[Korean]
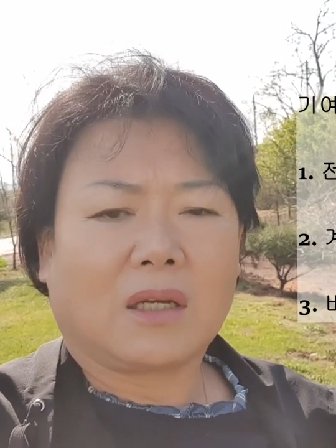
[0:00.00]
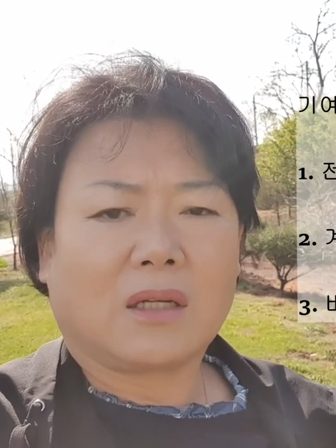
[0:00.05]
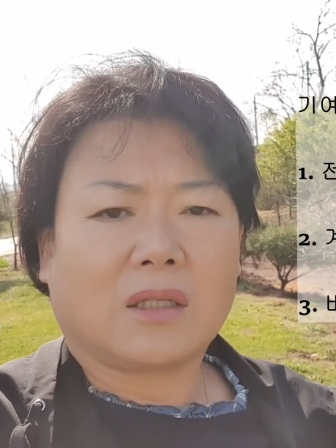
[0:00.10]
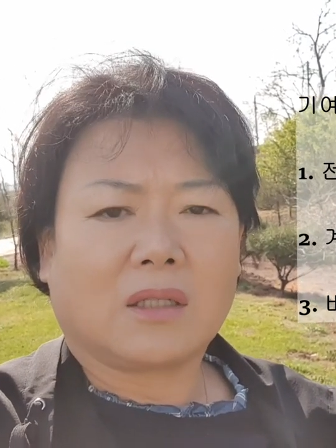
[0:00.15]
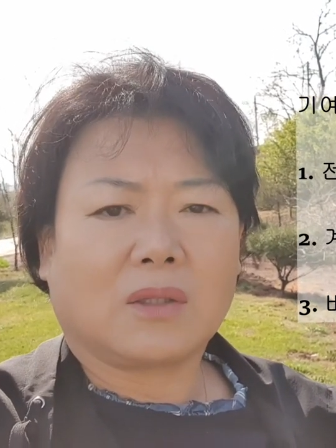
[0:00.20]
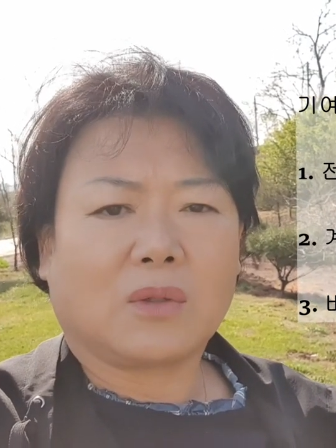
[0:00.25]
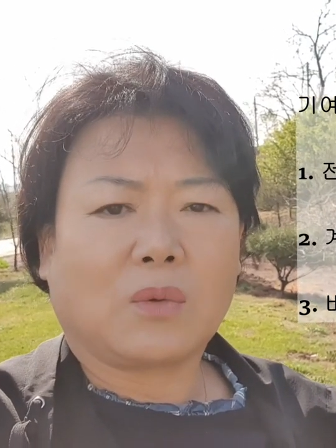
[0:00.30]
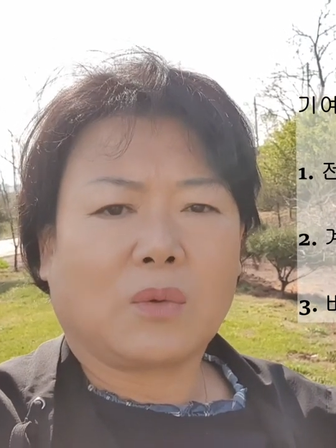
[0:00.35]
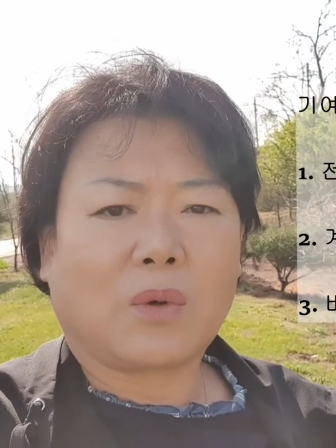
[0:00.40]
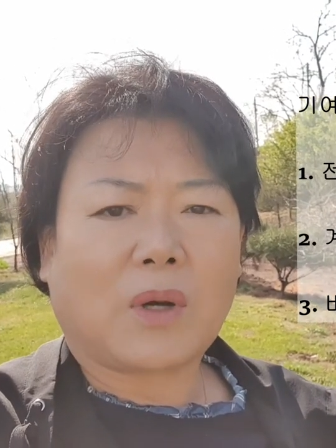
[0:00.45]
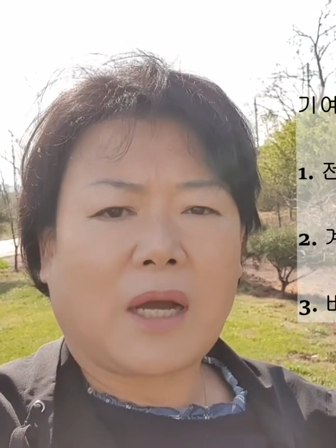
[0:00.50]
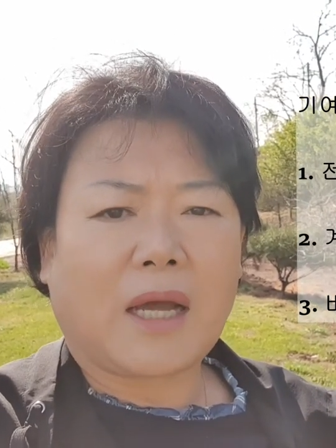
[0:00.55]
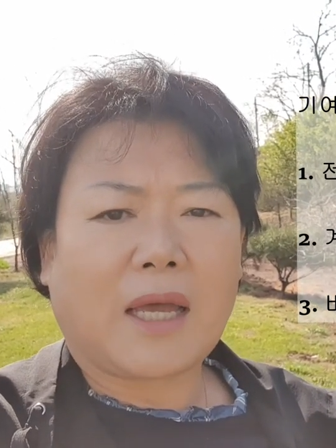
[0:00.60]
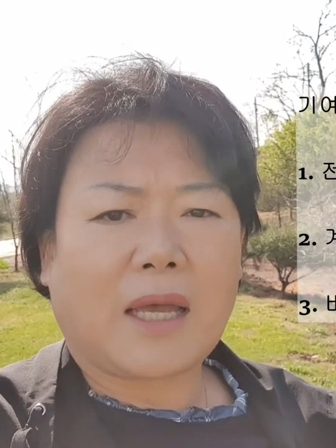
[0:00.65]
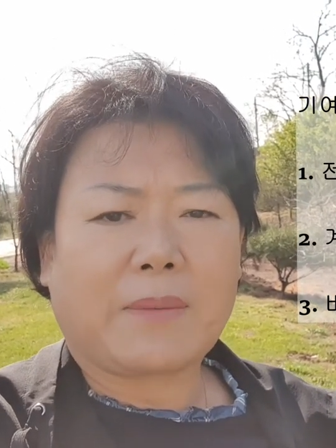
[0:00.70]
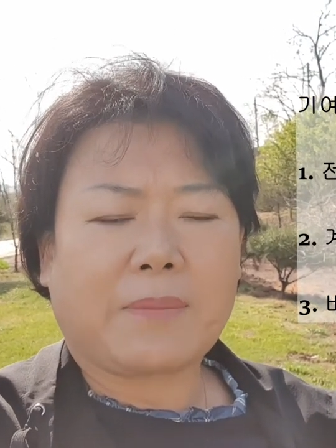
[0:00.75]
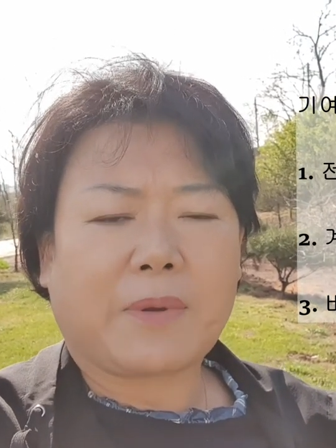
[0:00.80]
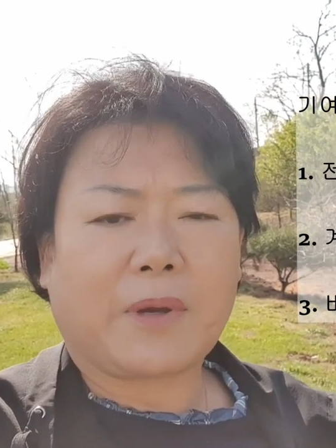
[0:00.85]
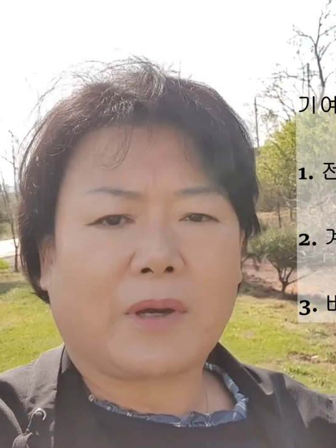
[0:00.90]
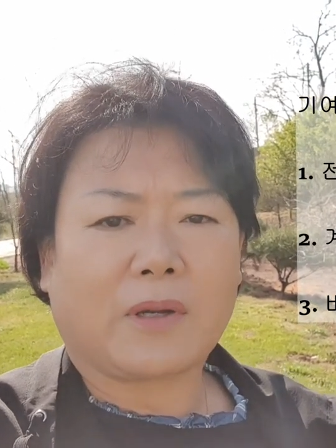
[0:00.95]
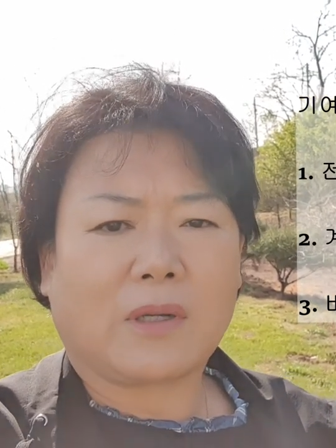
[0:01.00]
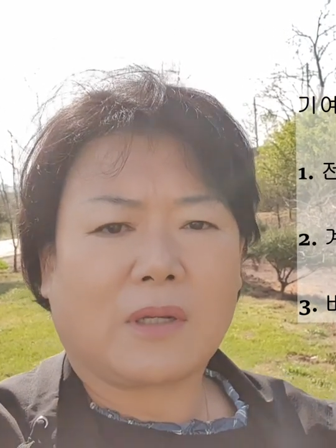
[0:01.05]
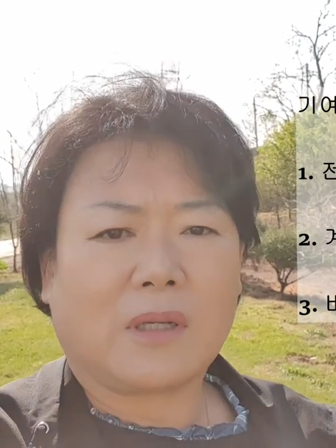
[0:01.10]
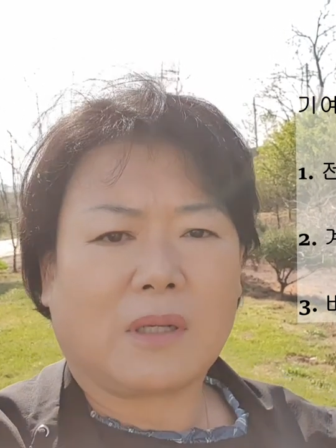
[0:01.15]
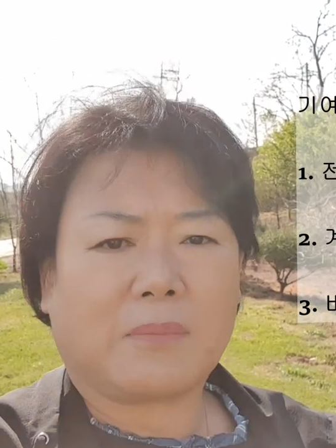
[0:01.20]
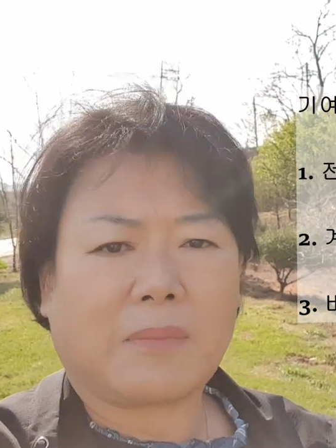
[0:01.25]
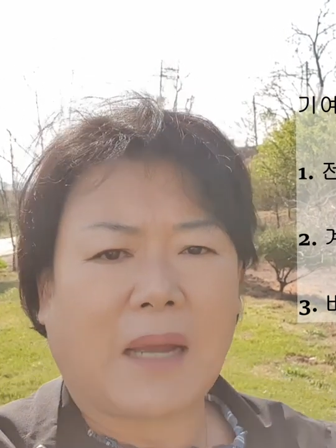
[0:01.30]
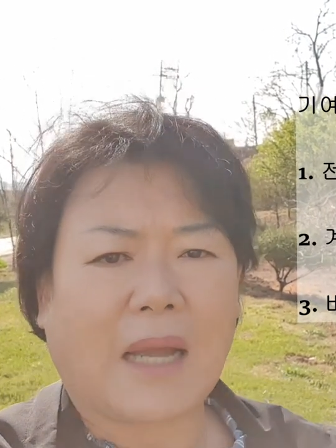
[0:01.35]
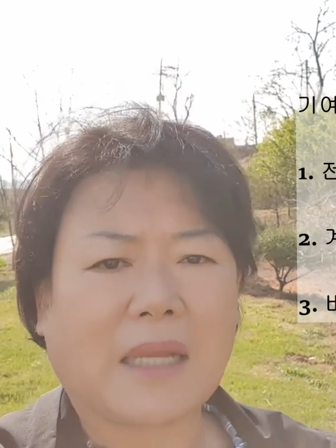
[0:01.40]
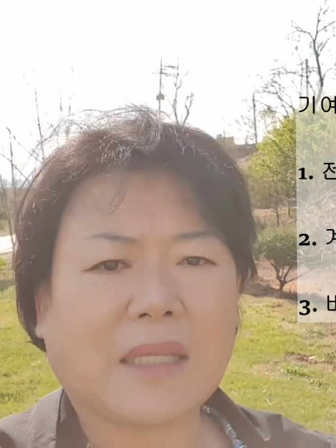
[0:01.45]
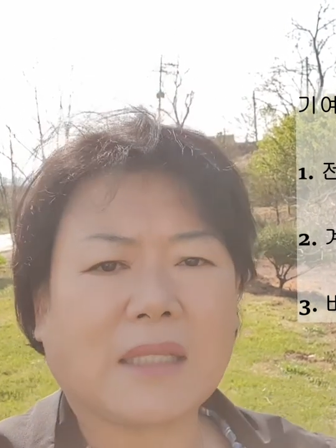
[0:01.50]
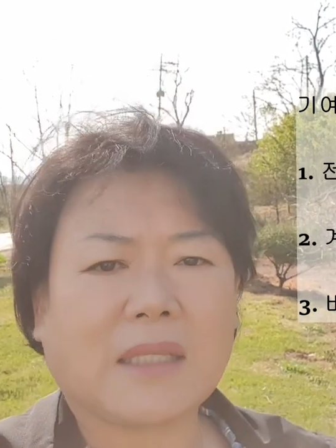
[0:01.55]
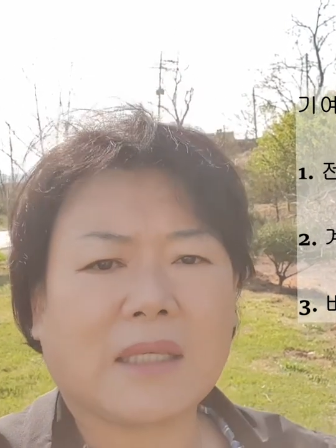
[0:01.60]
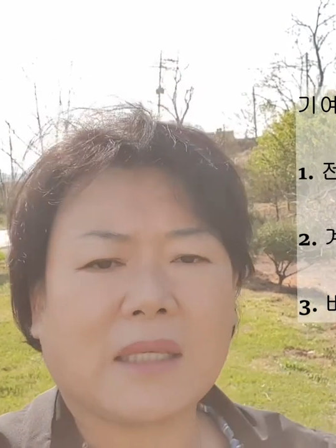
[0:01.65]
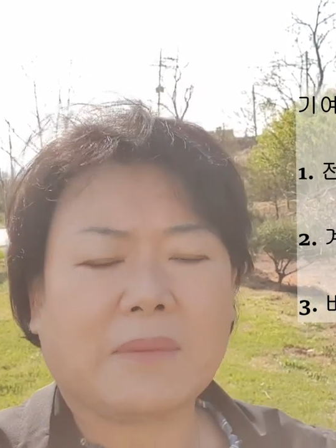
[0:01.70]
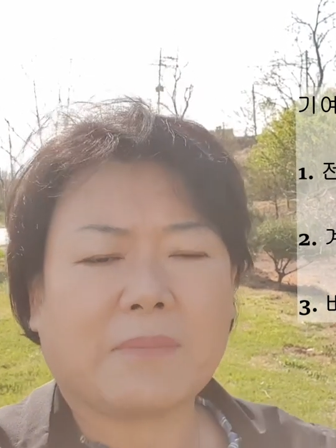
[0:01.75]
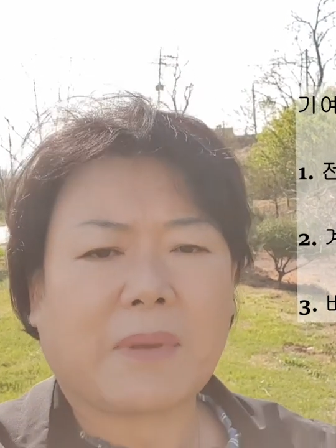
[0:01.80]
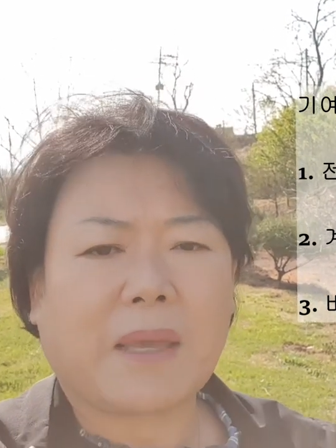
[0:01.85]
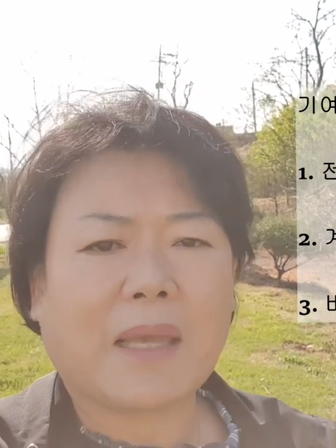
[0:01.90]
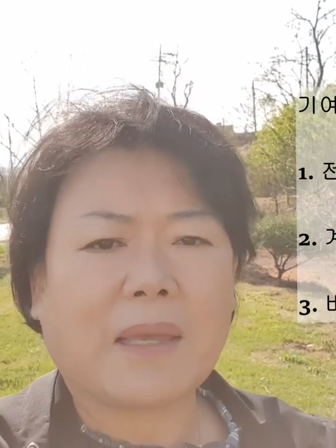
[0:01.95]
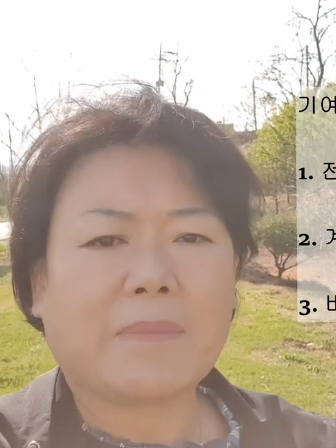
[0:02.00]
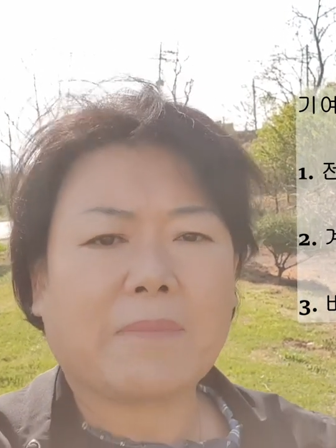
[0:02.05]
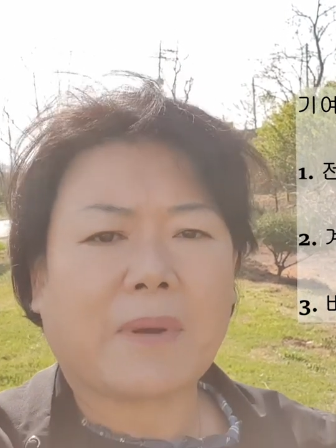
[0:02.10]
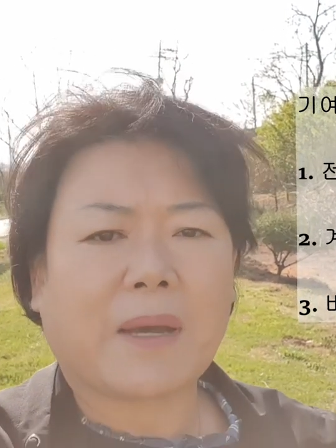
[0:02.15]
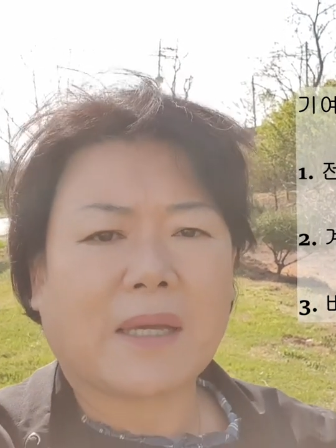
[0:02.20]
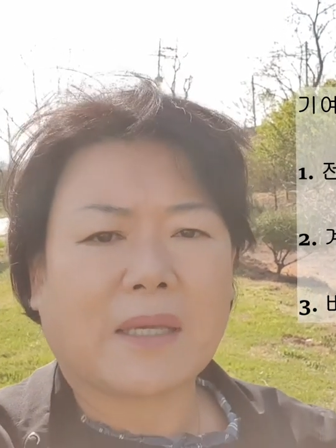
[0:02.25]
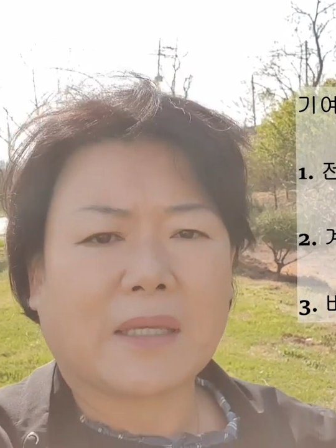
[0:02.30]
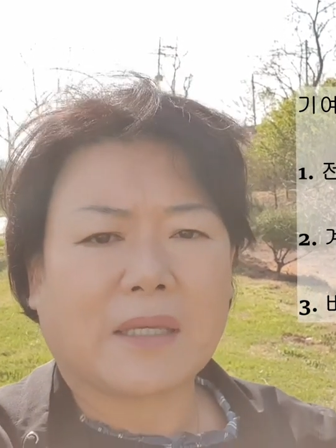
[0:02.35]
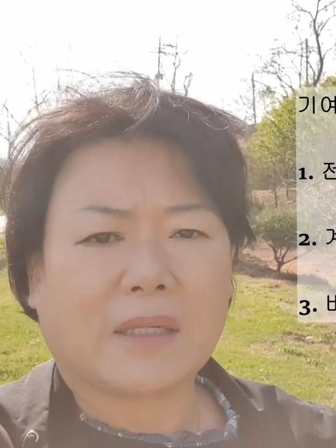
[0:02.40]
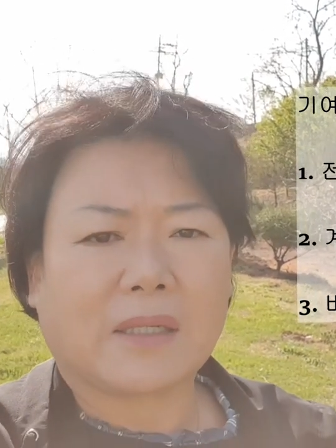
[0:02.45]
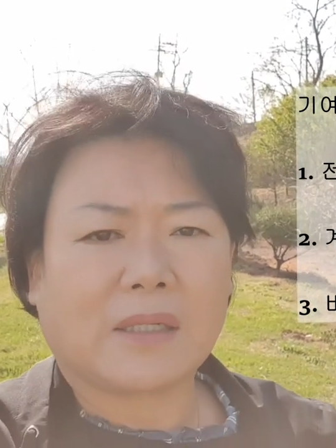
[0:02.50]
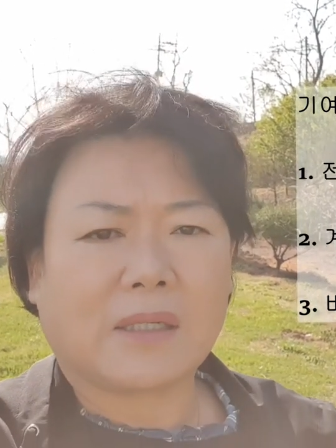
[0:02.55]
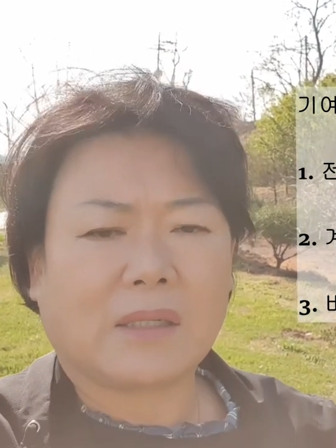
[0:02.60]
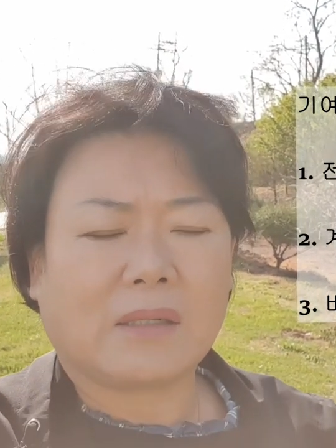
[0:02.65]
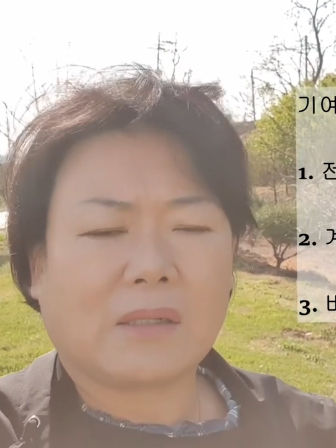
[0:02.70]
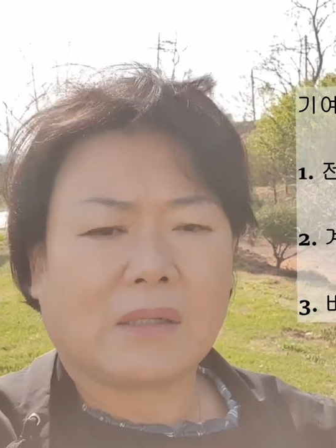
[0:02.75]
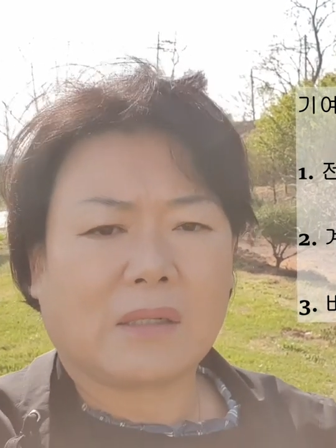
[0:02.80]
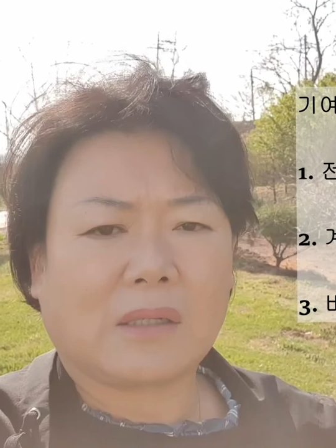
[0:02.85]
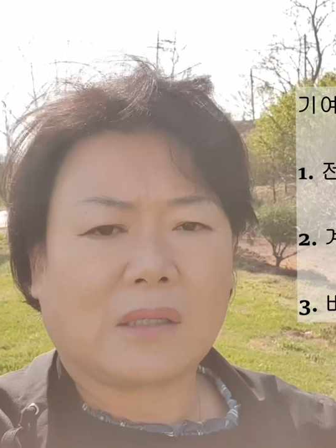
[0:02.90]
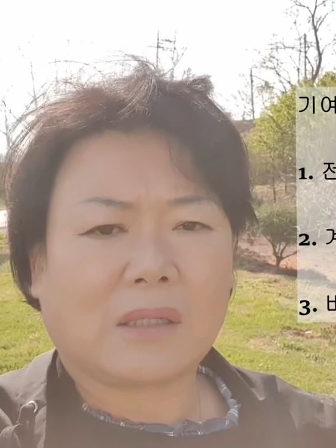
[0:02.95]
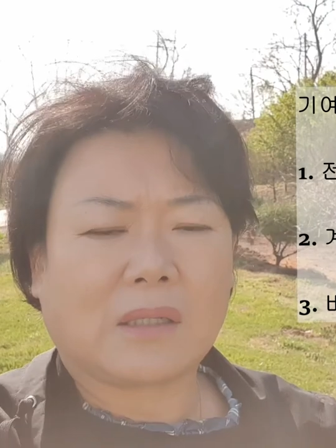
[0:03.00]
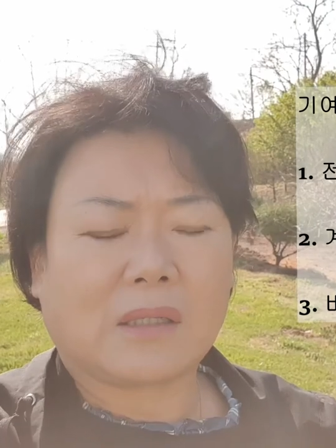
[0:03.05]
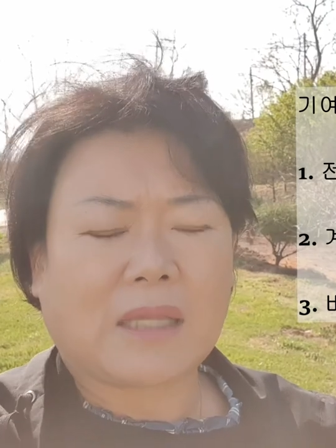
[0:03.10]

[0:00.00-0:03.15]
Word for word: 그농가에 벼를 많이 매입하기를